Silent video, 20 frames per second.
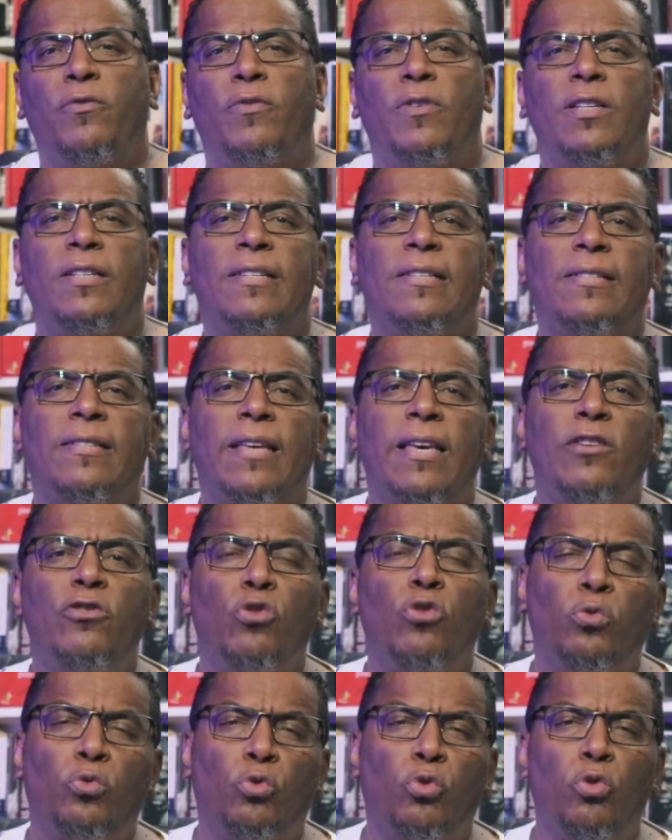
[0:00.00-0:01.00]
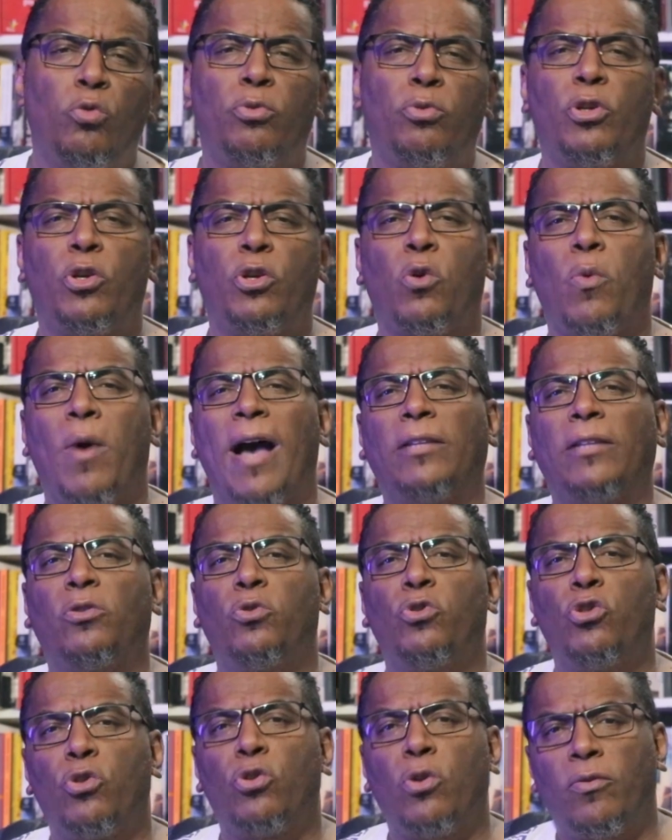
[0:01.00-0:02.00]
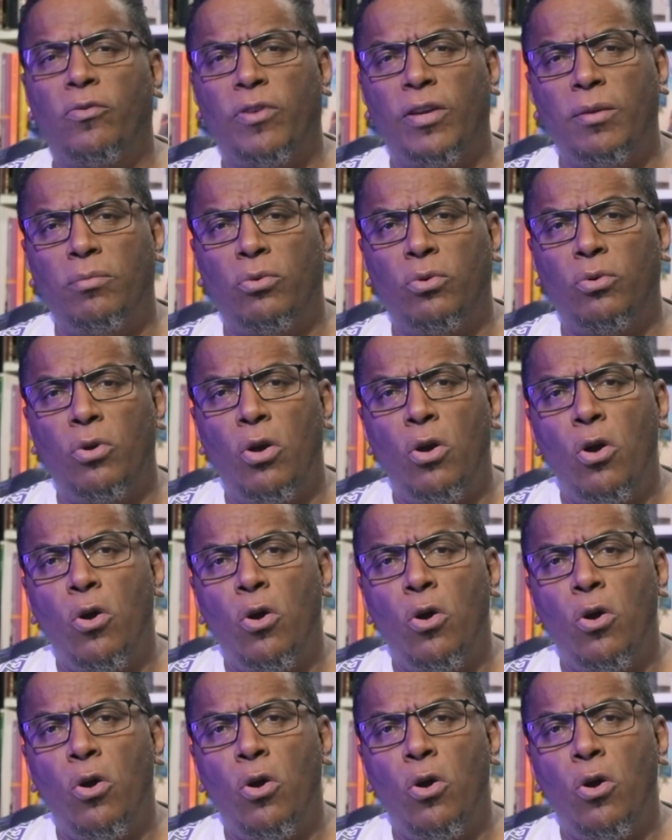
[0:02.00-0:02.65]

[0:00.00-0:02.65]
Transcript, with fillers: 26 de outubro e 4 de novembro,